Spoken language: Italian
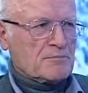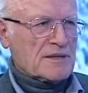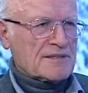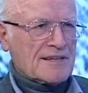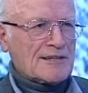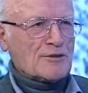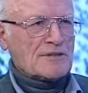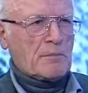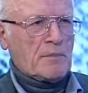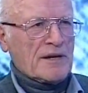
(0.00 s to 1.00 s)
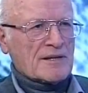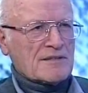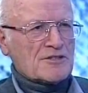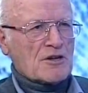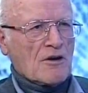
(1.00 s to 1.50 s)
partendo da
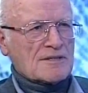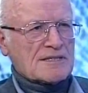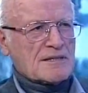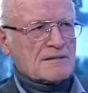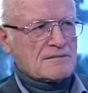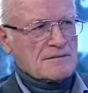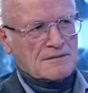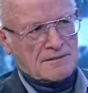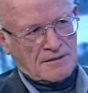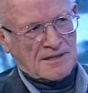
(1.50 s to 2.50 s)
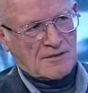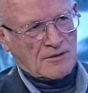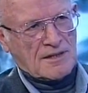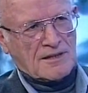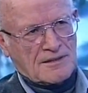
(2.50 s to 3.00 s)
Perth in Scozia, quindi da una
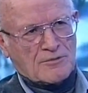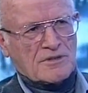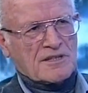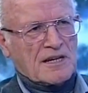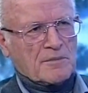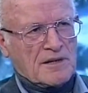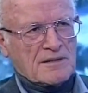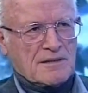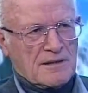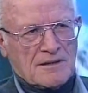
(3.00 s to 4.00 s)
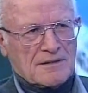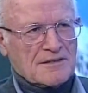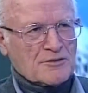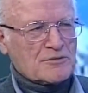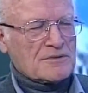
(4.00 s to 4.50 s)
zona che turisticamente ha
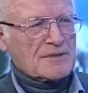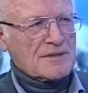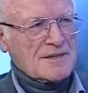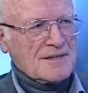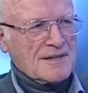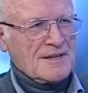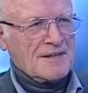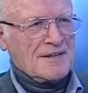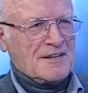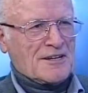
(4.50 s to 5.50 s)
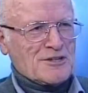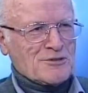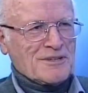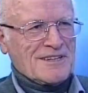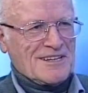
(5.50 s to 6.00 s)
le sue
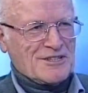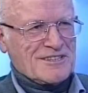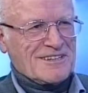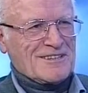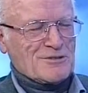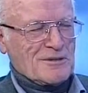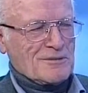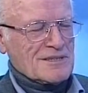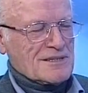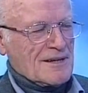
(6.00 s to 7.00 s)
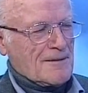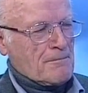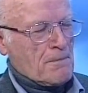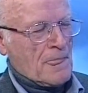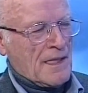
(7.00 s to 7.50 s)
ragioni d'essere, le sue qualità,
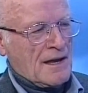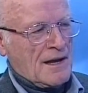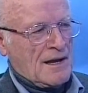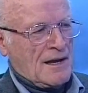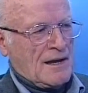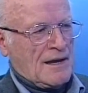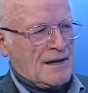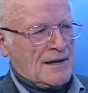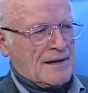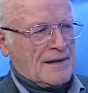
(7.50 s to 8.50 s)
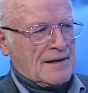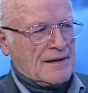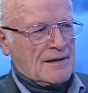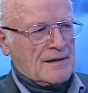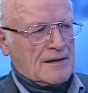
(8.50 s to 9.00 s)

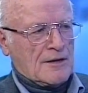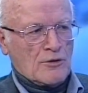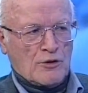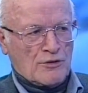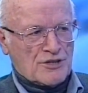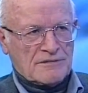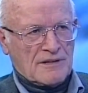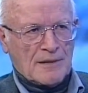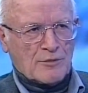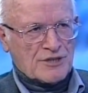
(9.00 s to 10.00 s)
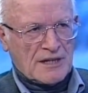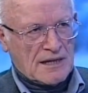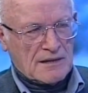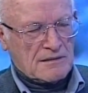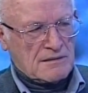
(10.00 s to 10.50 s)
e, che noi conoscevamo
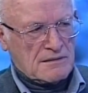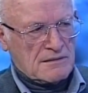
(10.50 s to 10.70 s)
già,